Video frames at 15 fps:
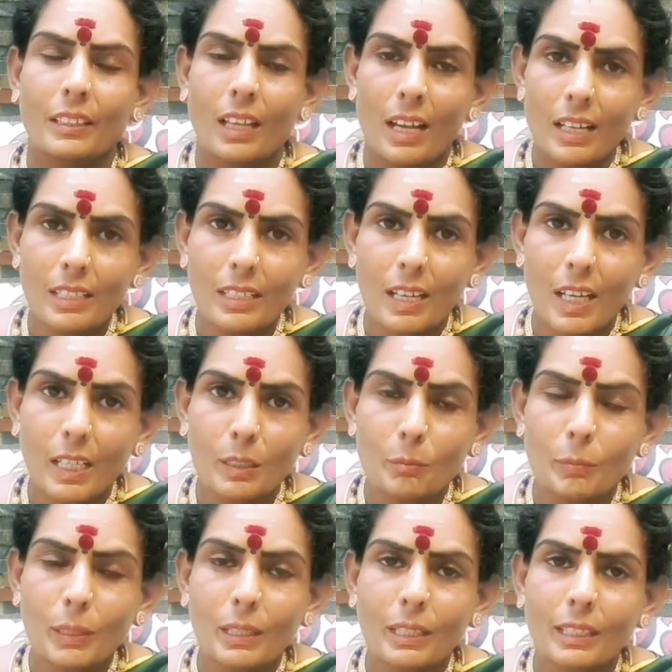நாலு ஆண்
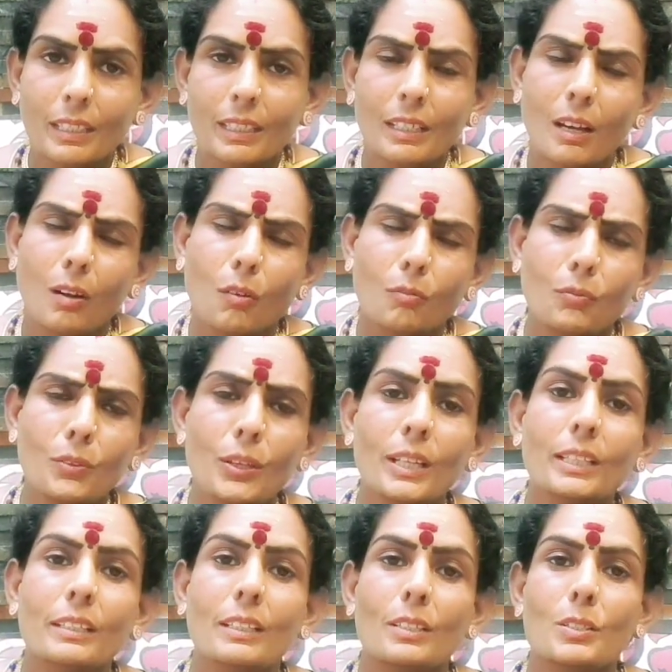பிள்ளைங்களா அவ்வளோ
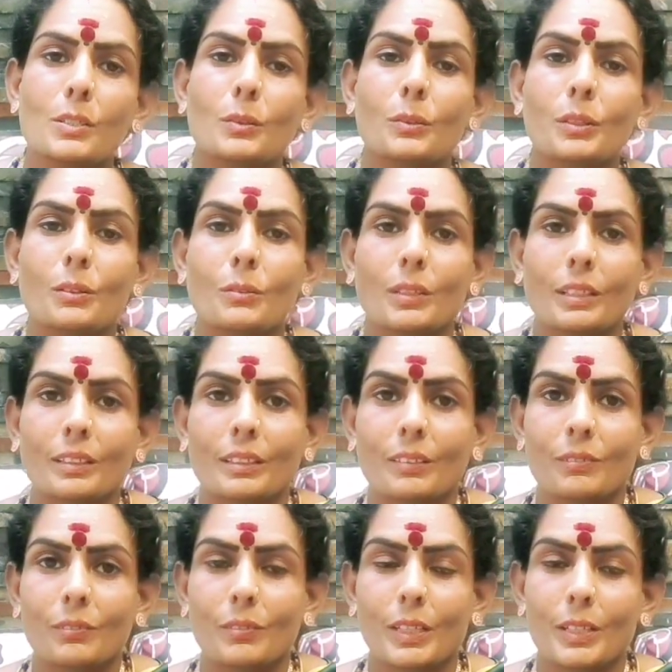அந்தஸ்தோடு வாங்க
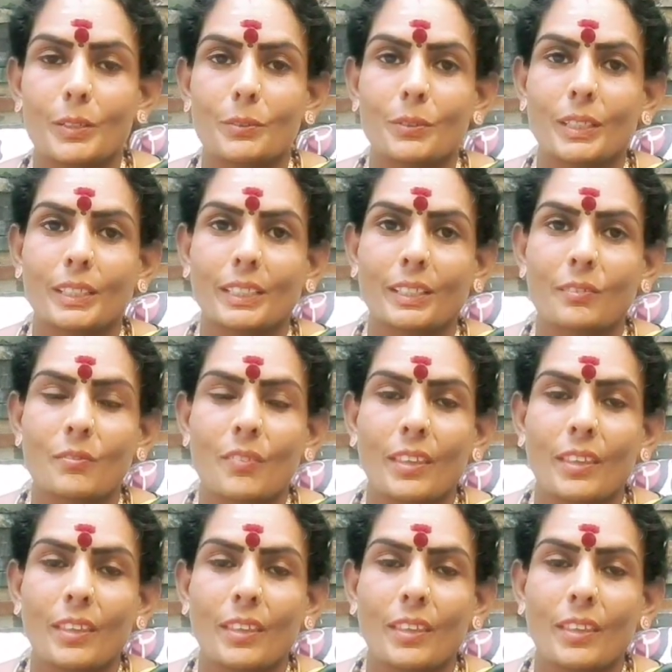வாழ்வாங்க